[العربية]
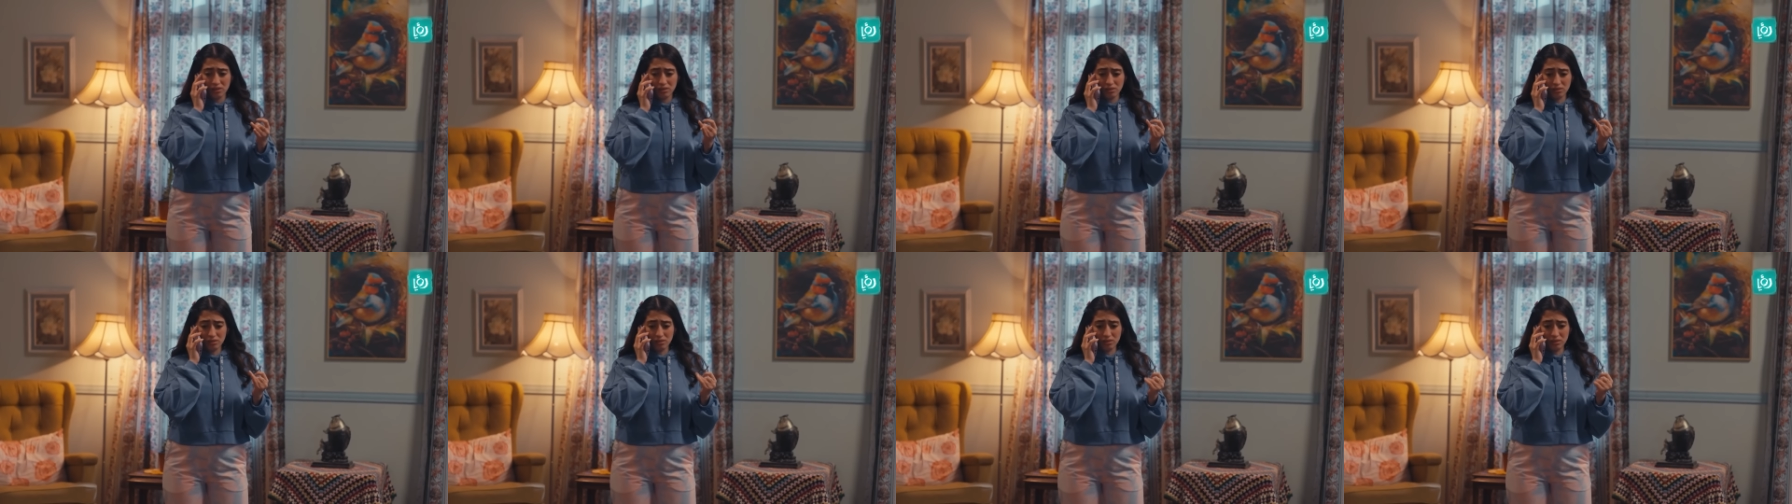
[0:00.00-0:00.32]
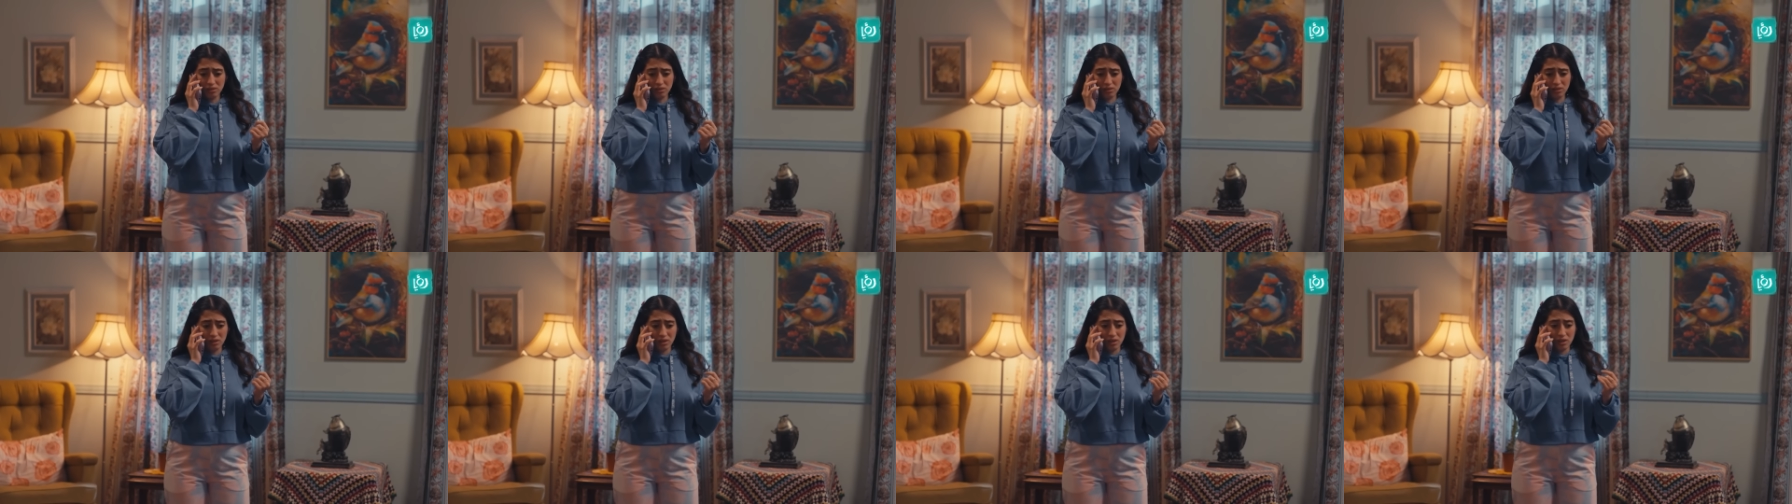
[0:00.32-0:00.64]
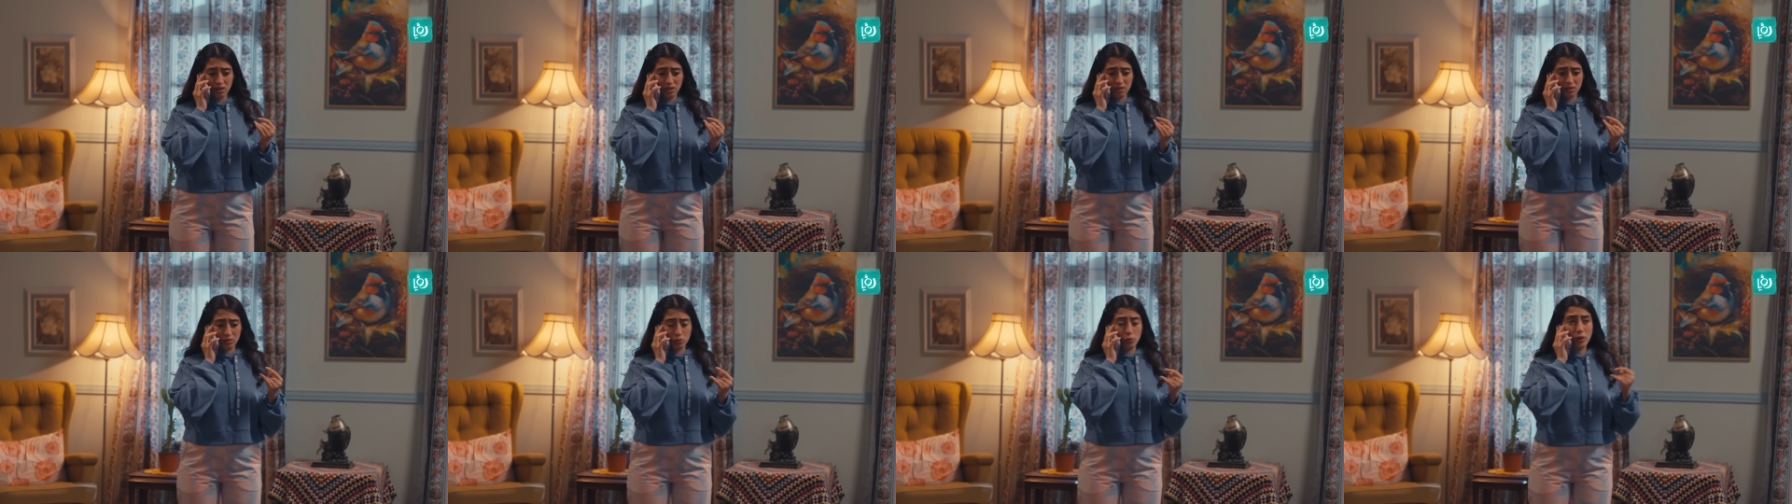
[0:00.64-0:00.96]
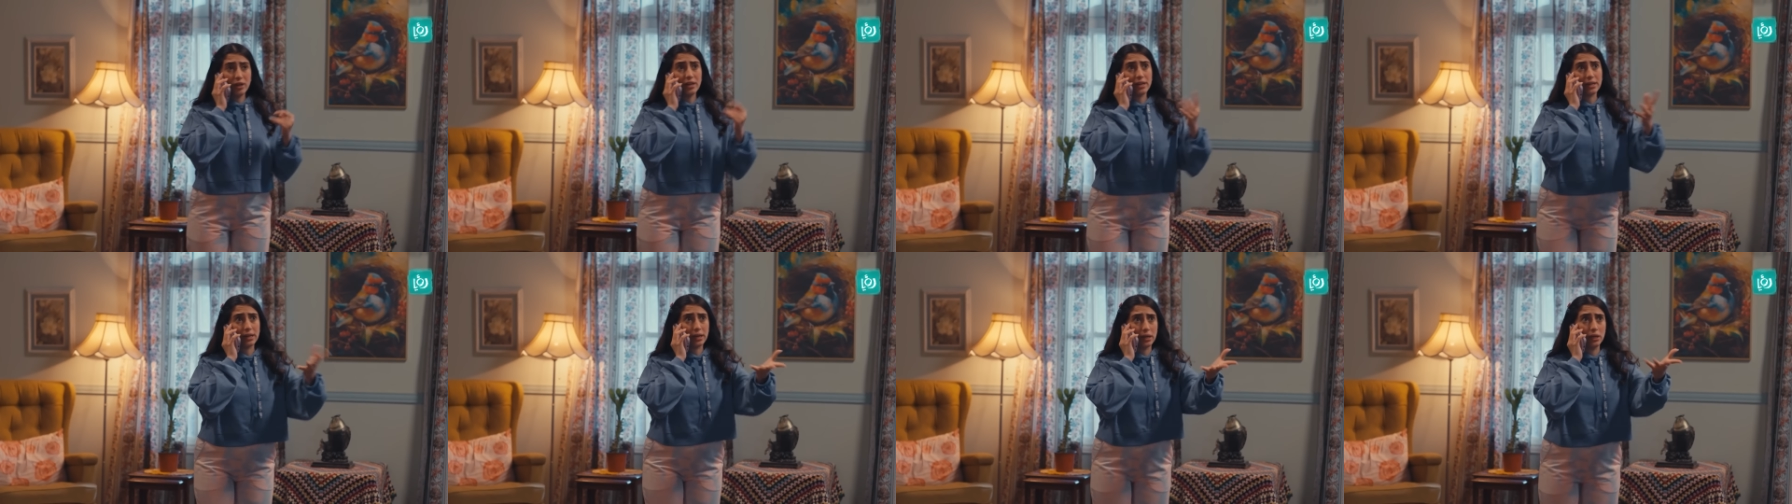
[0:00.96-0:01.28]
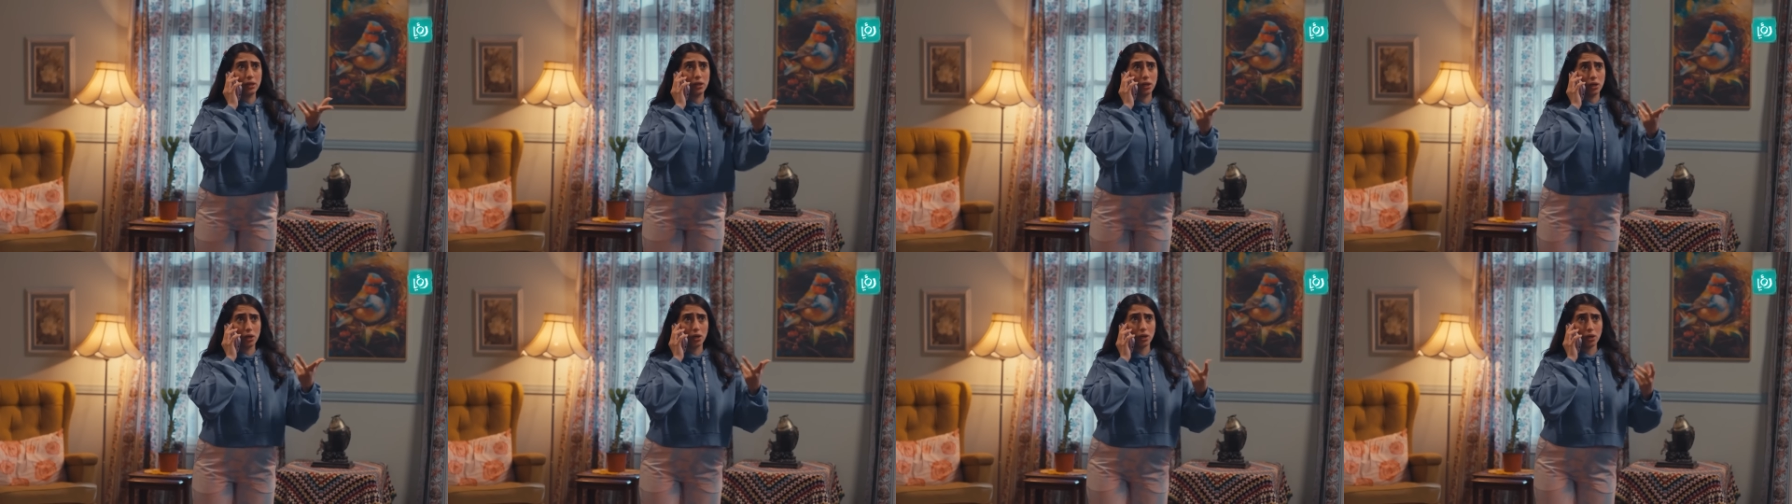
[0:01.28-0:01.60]
يا الله وينك
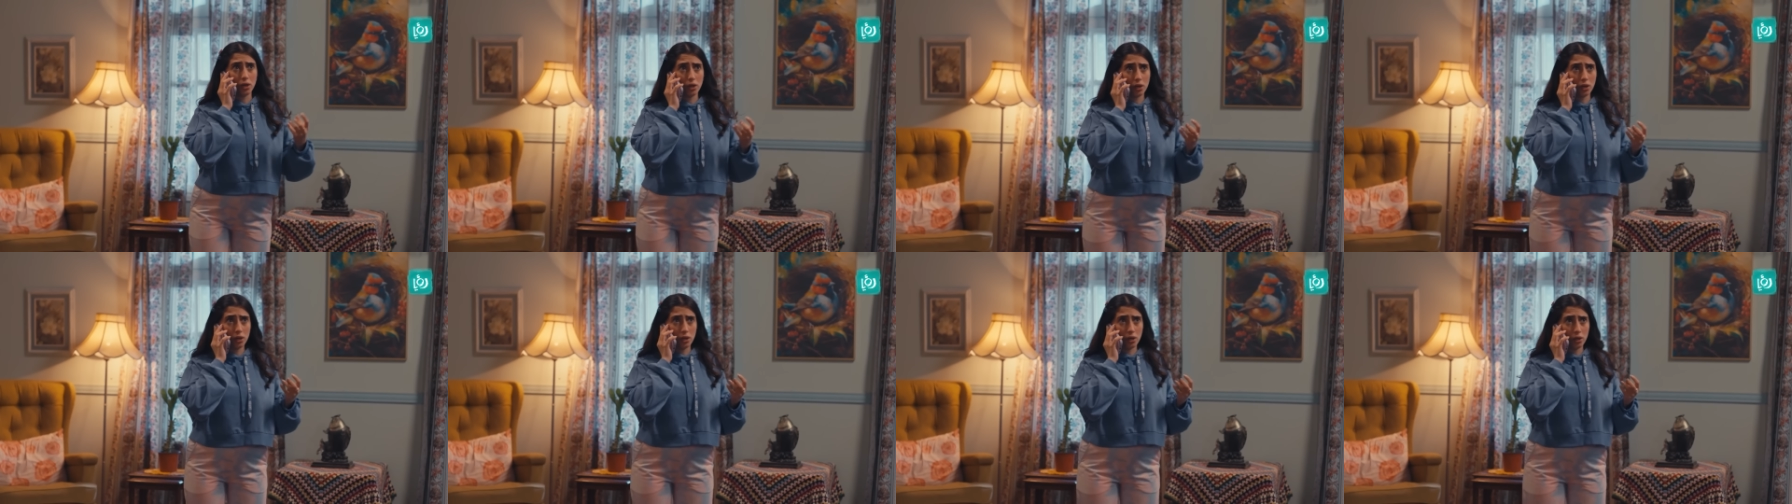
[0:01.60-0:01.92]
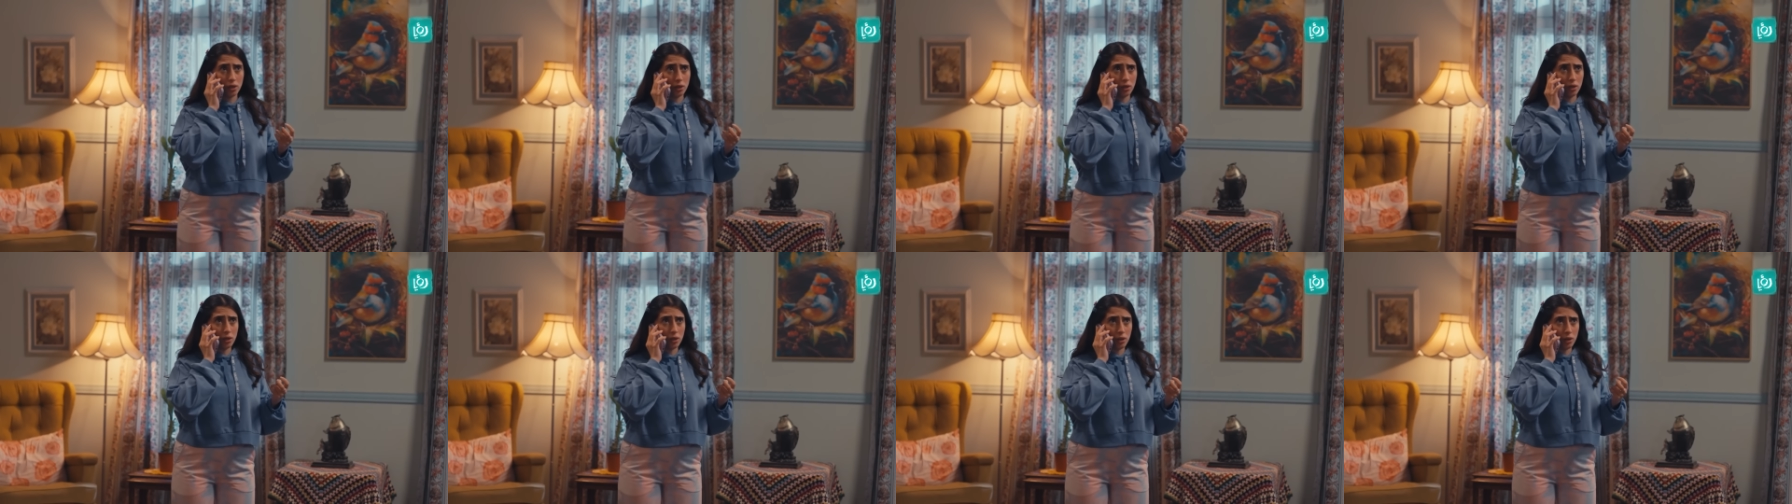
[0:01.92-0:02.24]
هلا؟ هي على